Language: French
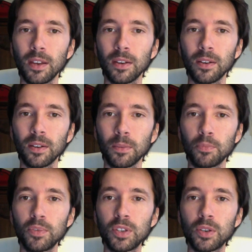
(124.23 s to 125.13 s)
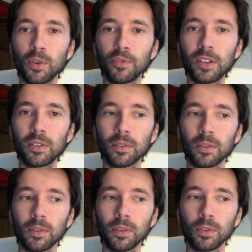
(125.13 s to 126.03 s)
Euh, puisque en fait,
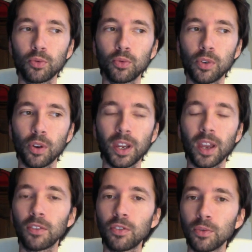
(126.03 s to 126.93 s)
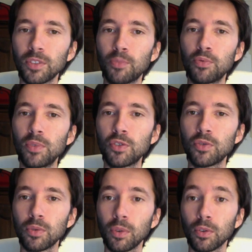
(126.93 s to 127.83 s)
toute leur création s'appuie
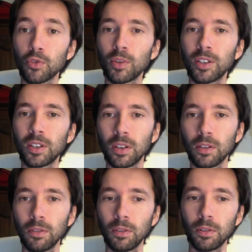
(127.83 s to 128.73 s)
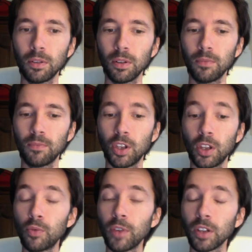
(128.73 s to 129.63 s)
sur soit des,
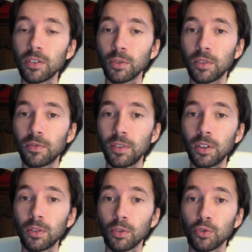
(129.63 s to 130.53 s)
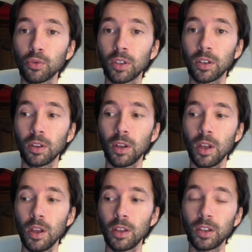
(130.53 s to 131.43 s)
découvertes scientifiques, sur des,
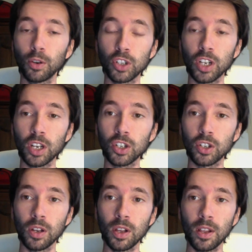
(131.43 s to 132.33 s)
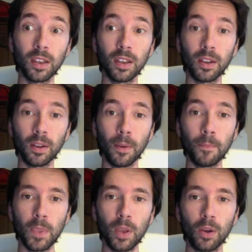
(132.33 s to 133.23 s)
des recherches et euh,
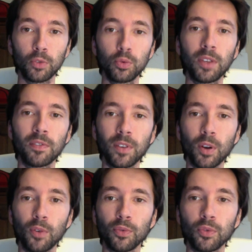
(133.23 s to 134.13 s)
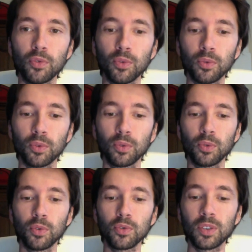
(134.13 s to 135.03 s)
euh, tout est fait en fonction
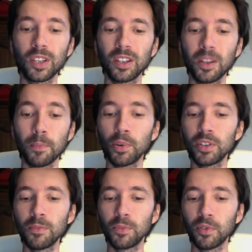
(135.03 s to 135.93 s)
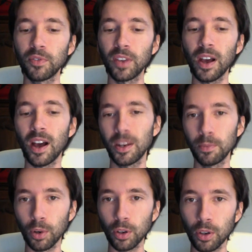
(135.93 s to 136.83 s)
de, ce qui était possible de faire à
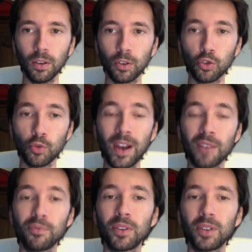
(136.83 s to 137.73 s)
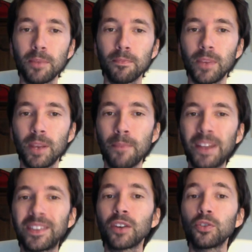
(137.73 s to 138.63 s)
l'époque, que ce soit à la fois dans les,
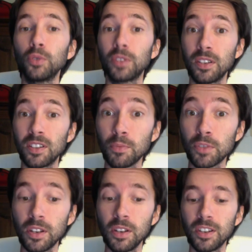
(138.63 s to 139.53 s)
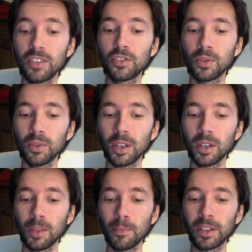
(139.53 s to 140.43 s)
matériaux utilisés, puisqu'ils n'utilisent que
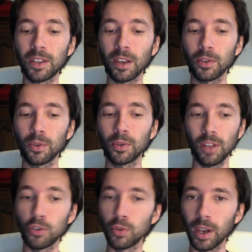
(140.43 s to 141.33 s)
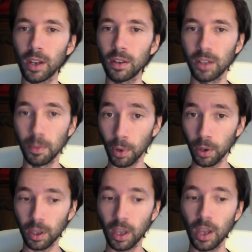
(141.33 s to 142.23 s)
des, matériaux naturels
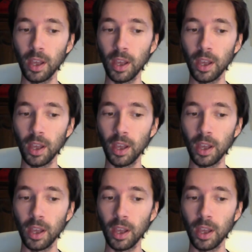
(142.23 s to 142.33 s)
d'époque,